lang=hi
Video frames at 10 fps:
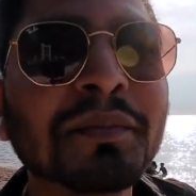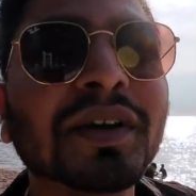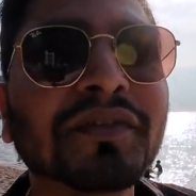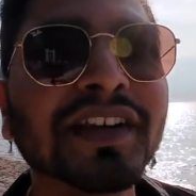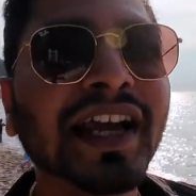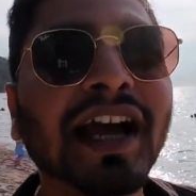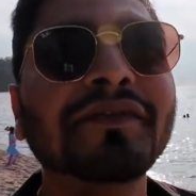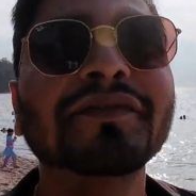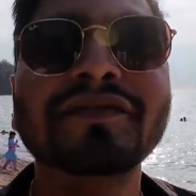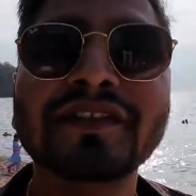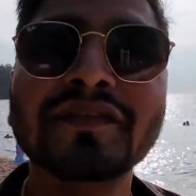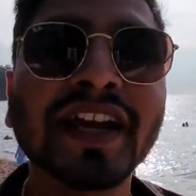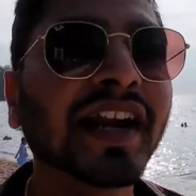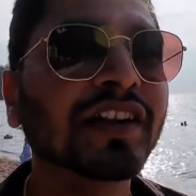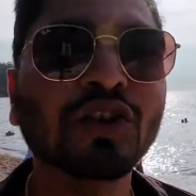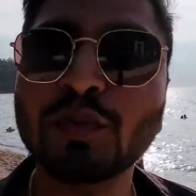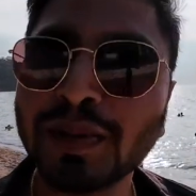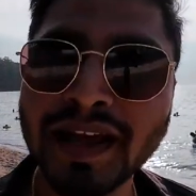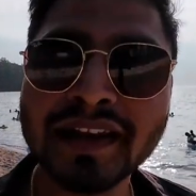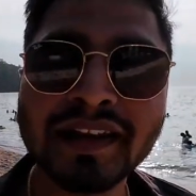बट वी हैव वी हैड नो
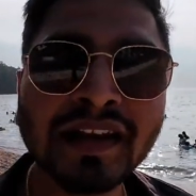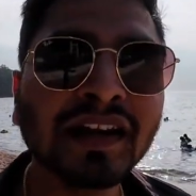प्लान